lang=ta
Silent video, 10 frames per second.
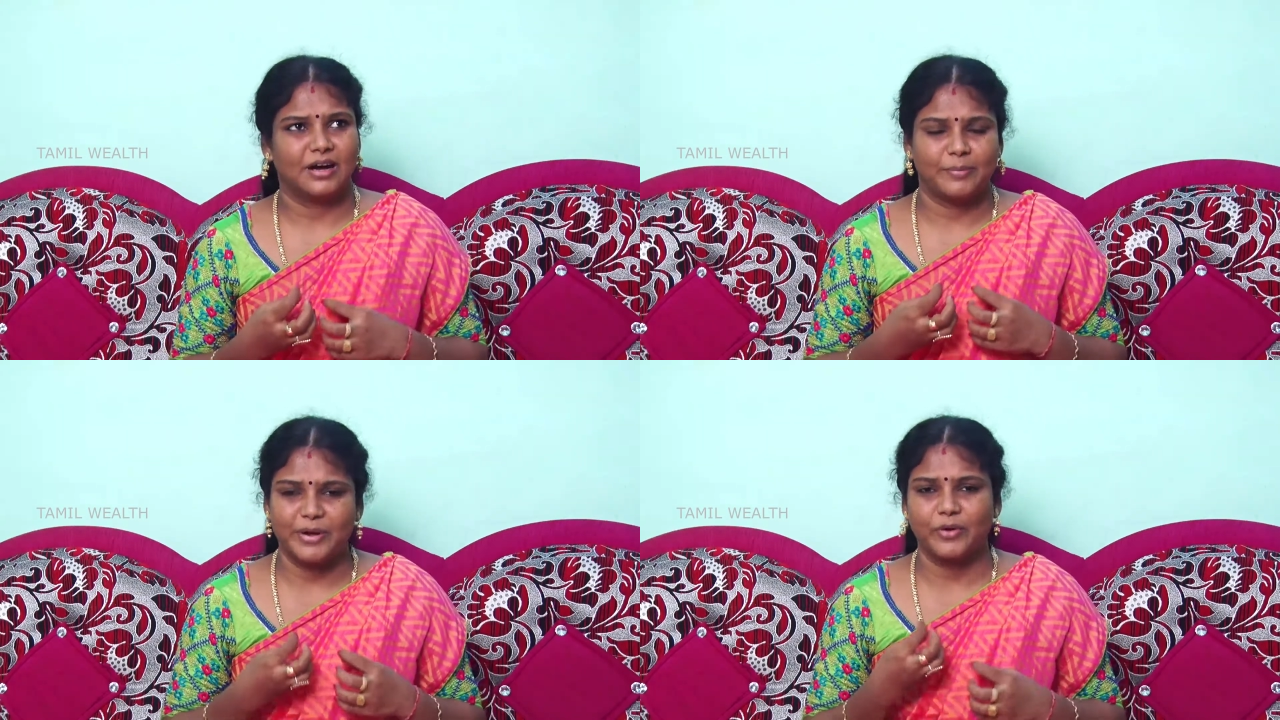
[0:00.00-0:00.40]

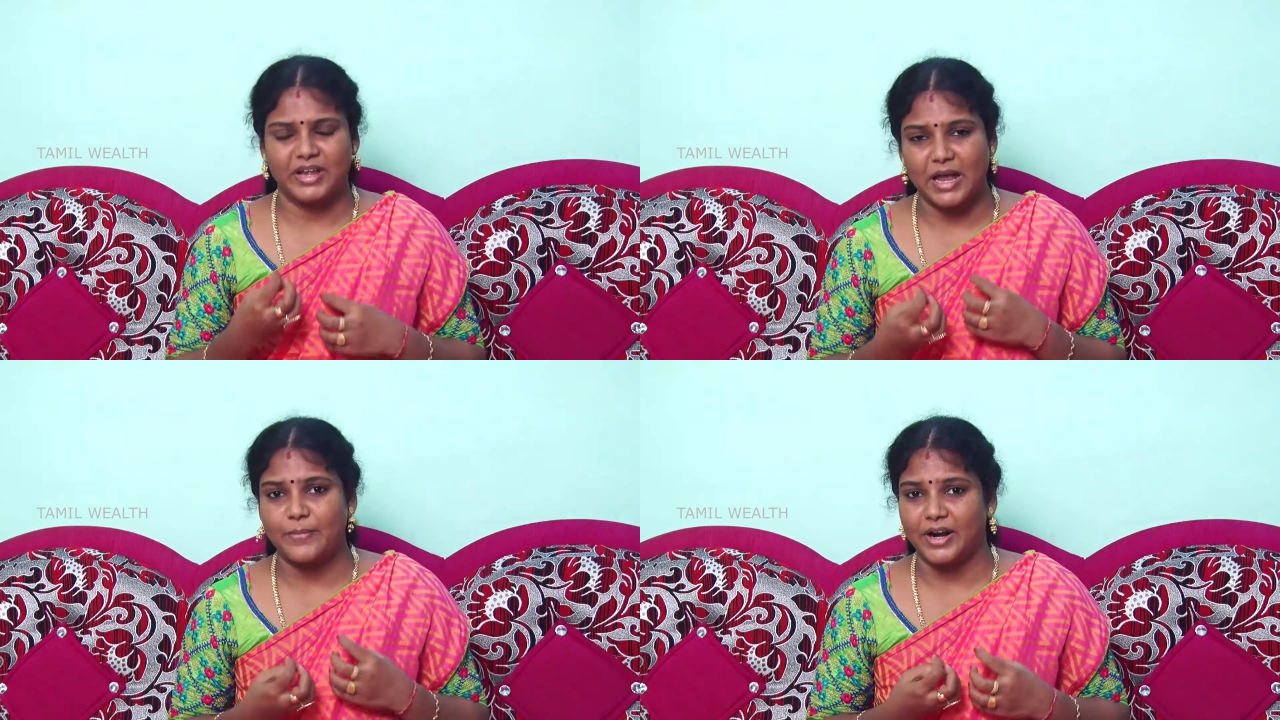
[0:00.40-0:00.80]
அப்படியே
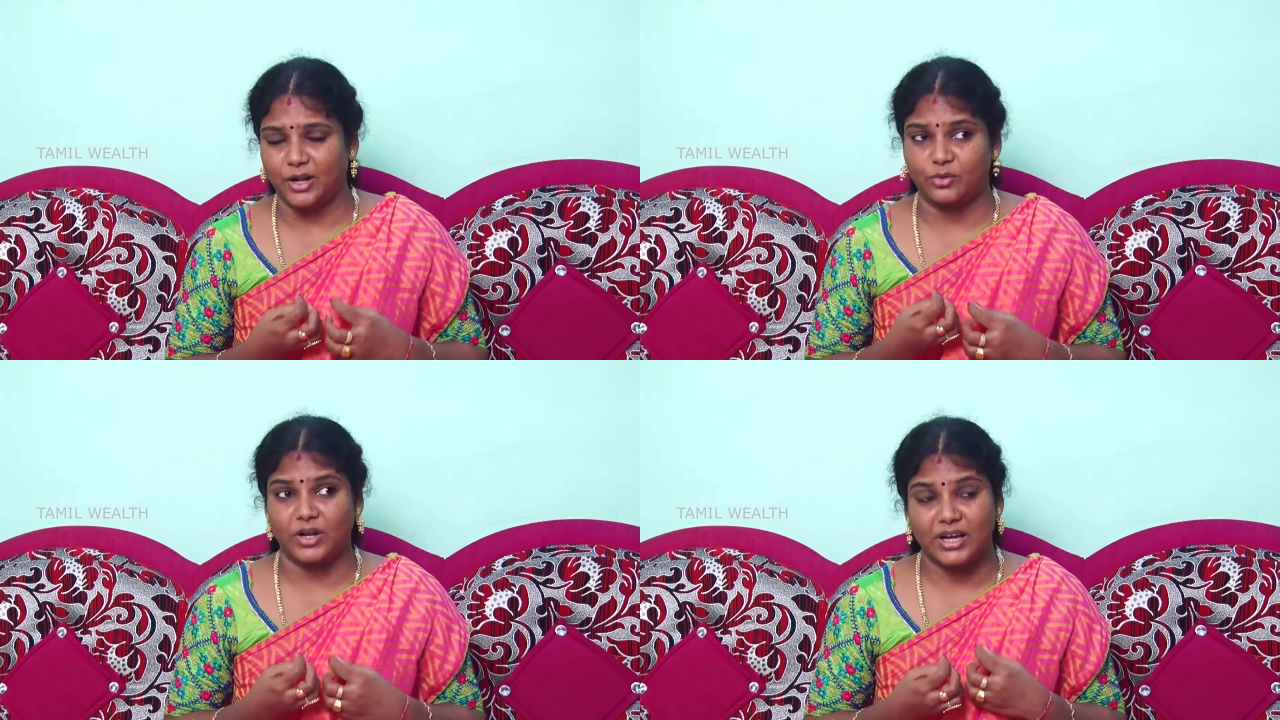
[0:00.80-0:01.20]
ஒரு
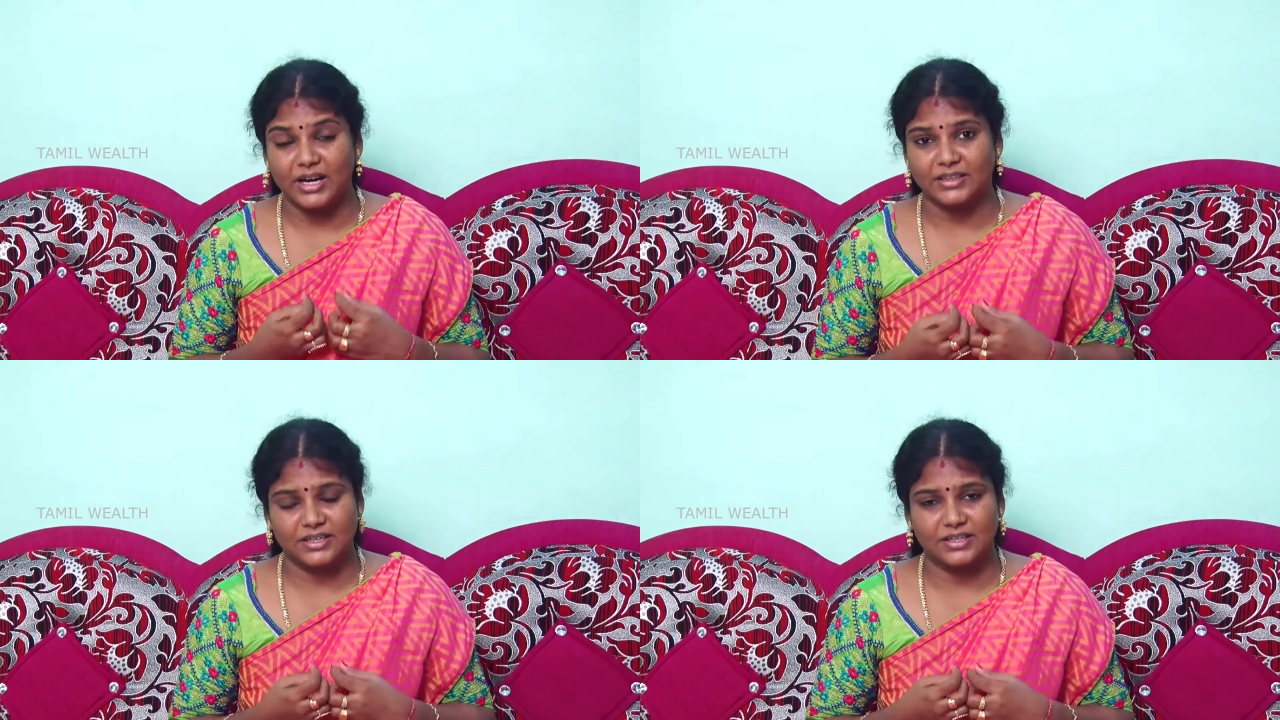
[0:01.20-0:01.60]
ஏமாற்றத்தோட
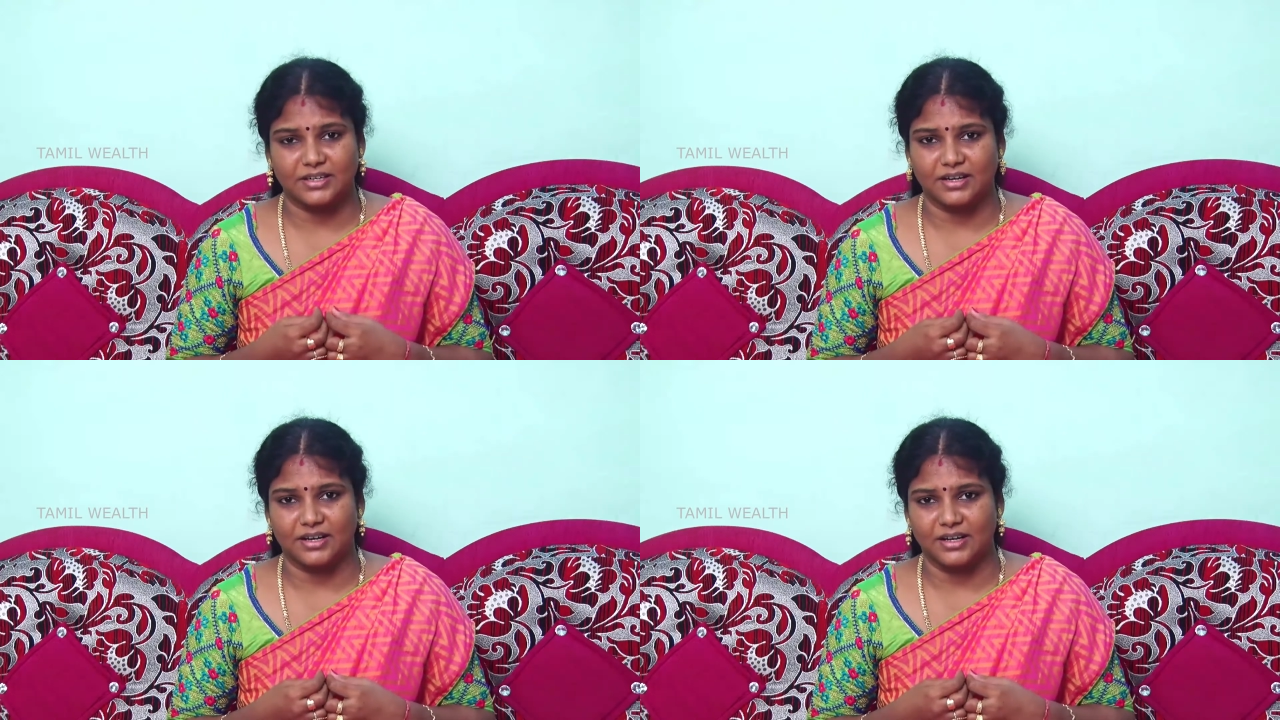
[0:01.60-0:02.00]

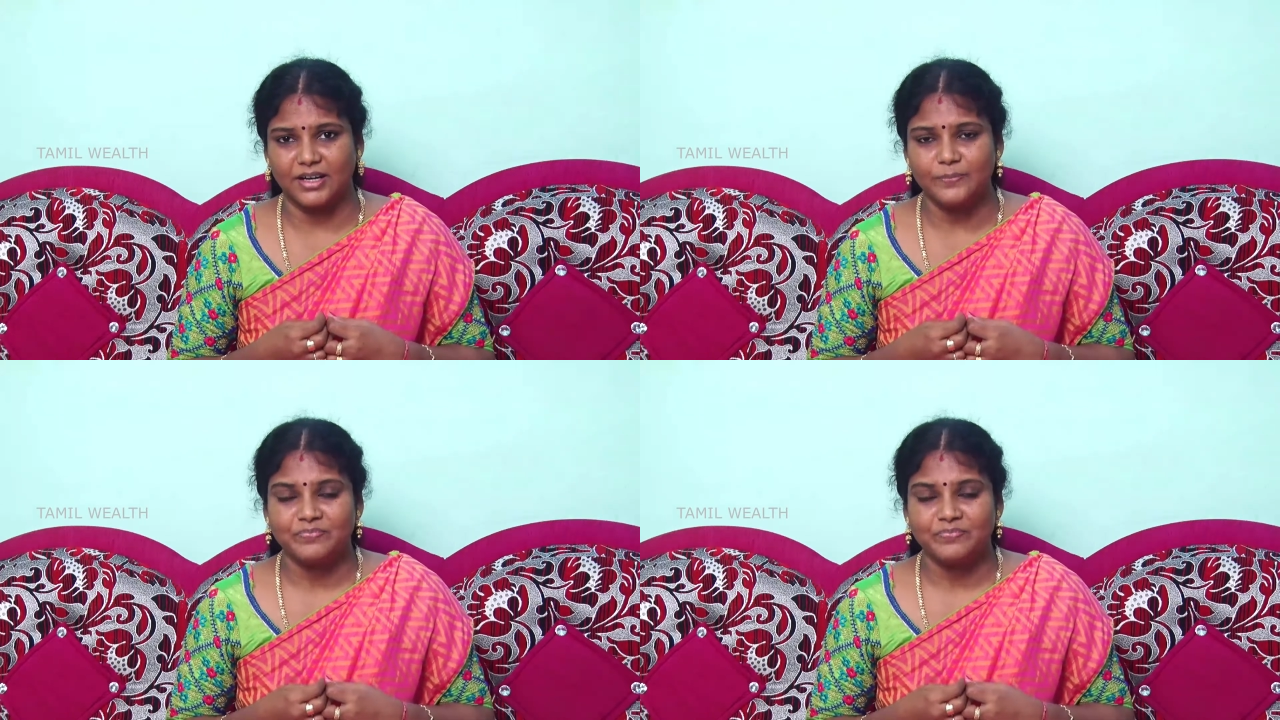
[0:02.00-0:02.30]
காத்துக்கிட்டு இருக்காங்க